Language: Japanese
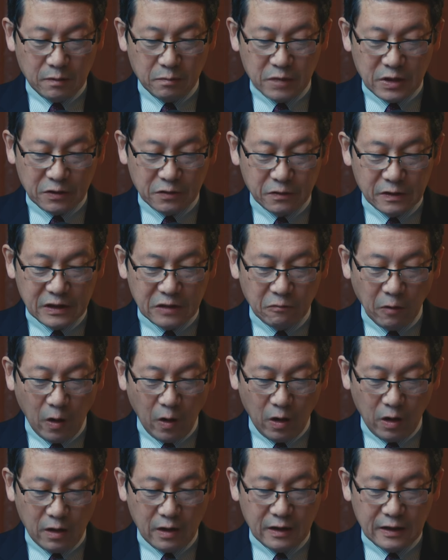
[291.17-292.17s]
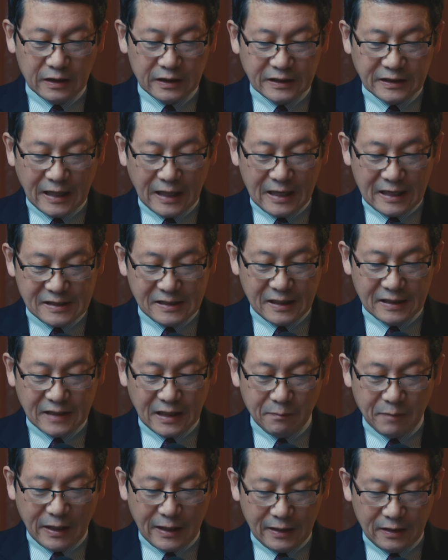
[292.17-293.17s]
御国をきたらせ
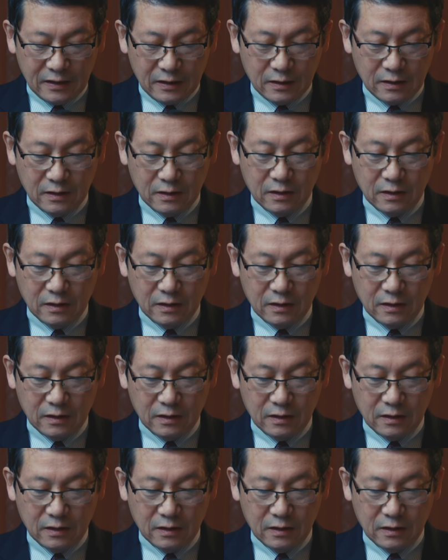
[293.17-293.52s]
たまえ。